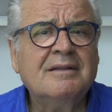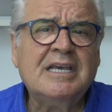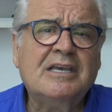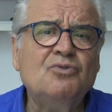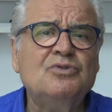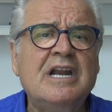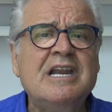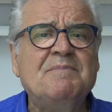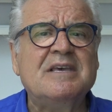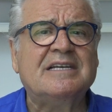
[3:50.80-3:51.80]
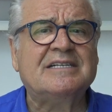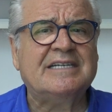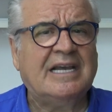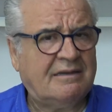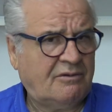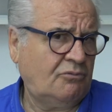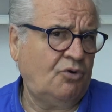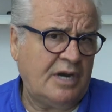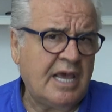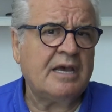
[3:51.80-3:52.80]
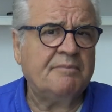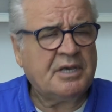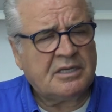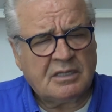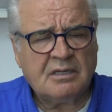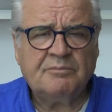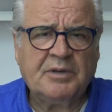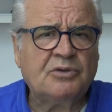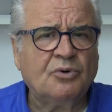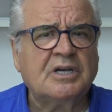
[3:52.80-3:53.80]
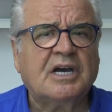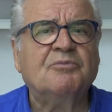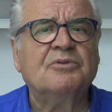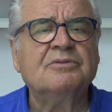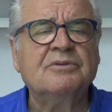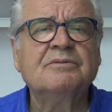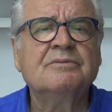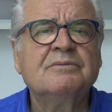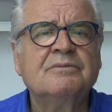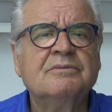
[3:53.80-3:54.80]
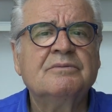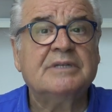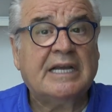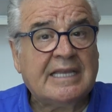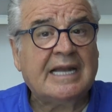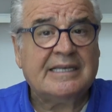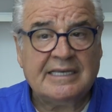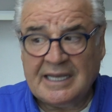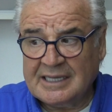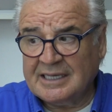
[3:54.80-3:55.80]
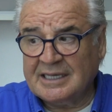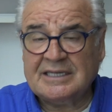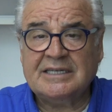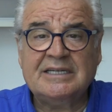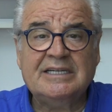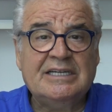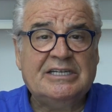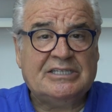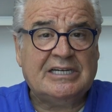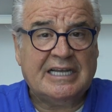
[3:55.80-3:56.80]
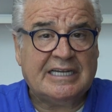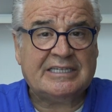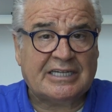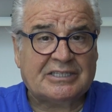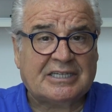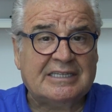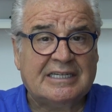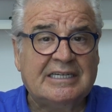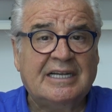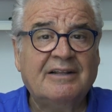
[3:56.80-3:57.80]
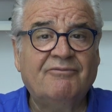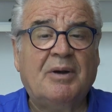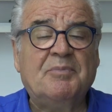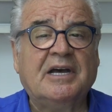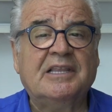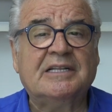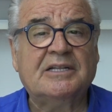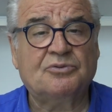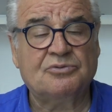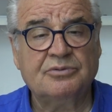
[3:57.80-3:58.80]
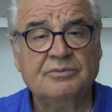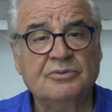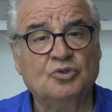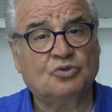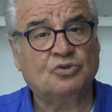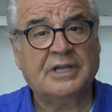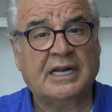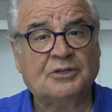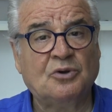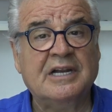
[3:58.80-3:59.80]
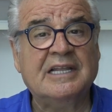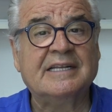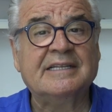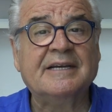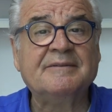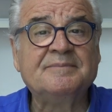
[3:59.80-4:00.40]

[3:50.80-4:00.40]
Peki 150 bin kişiye. Öyle ya. Peki, peki o da kabul. Yeter ki işçileri, çalışanları fabrikalarında tutsun, tutsunlar atölyelerinde.